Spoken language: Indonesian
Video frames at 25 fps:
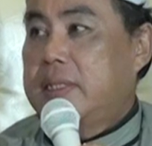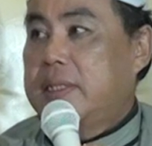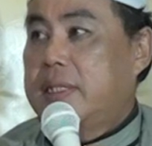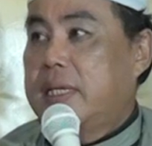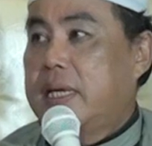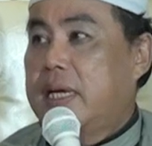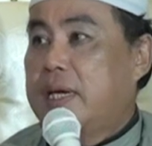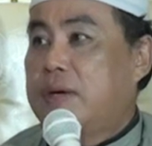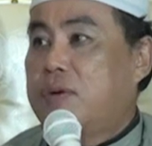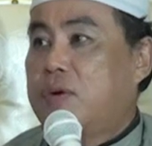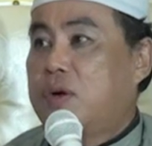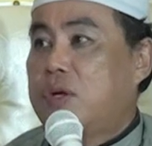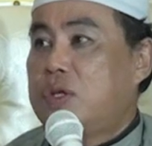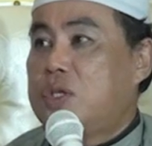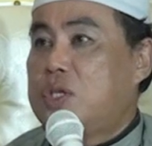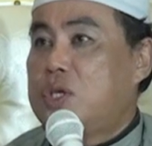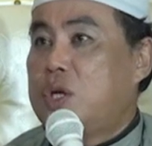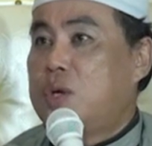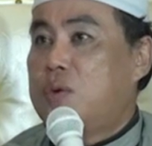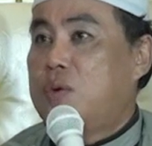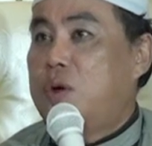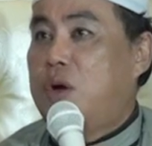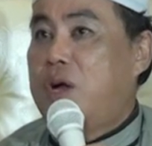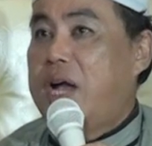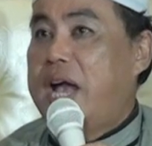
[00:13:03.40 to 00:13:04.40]
Nek wong
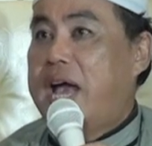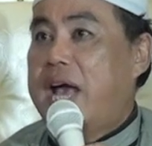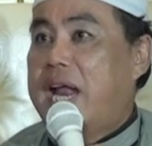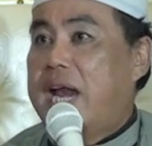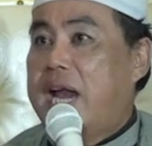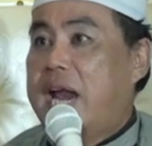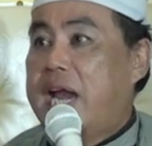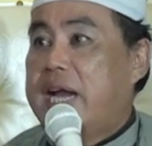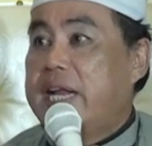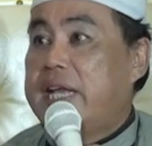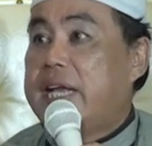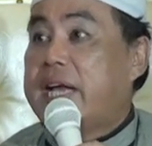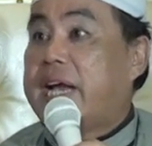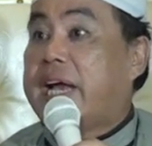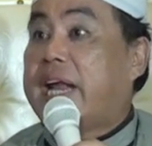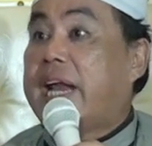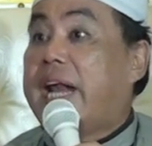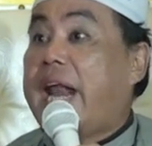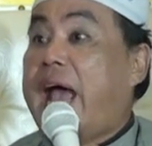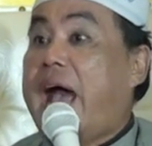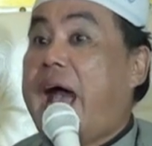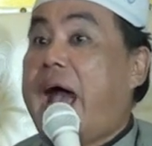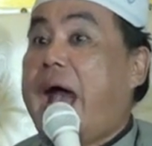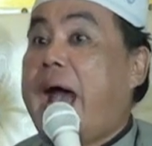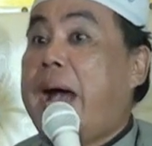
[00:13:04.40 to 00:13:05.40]
Jawa ngarani
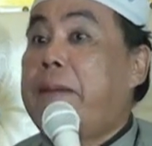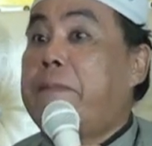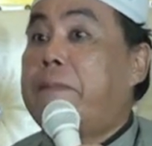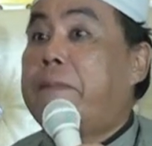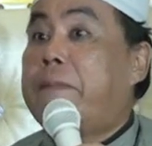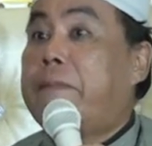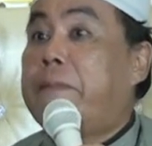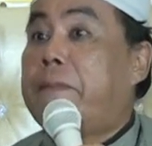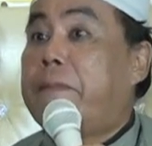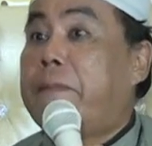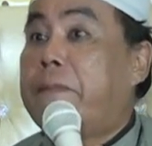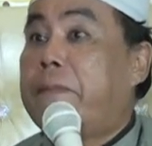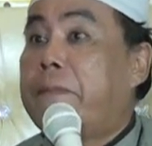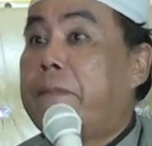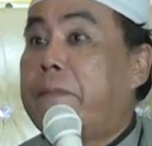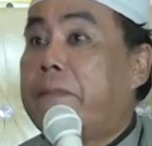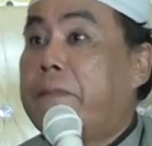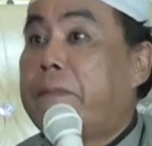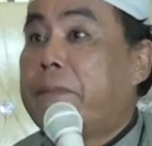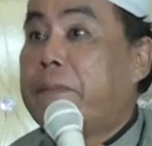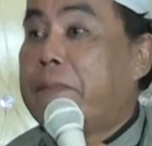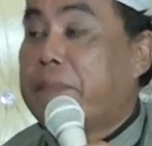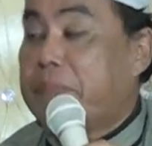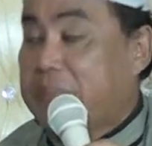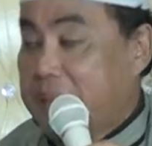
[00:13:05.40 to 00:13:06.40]
grab
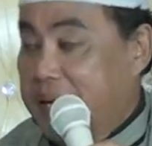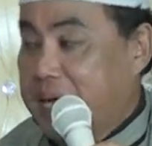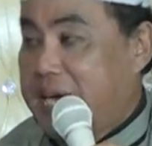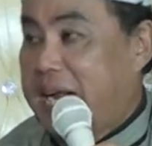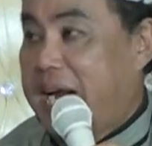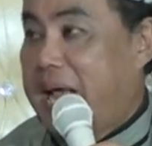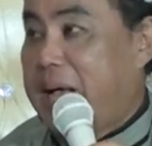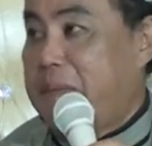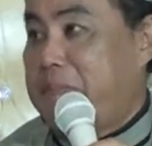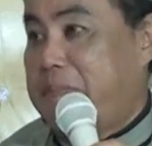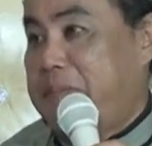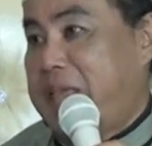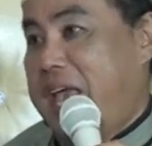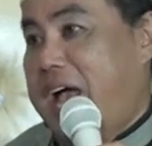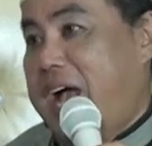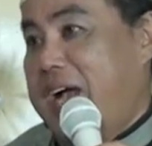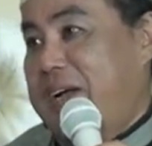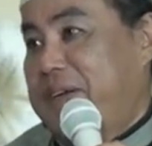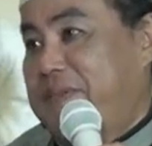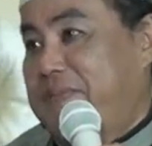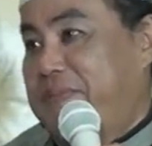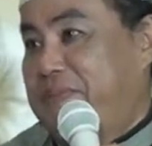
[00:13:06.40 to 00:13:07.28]
ya.